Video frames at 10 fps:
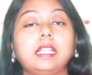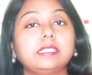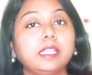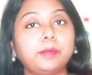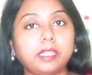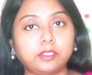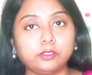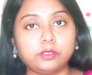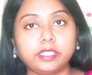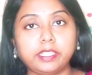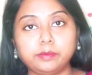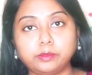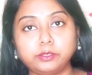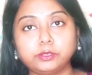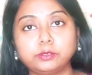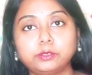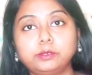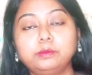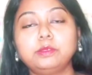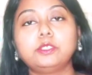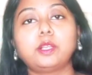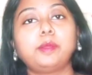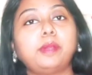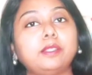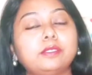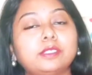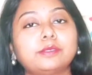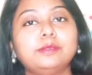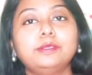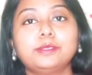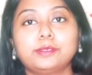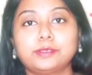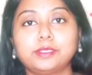আজকে আমার আলোচনায় এই পর্যন্ত সবাই ভালো থাকুন সুস্থ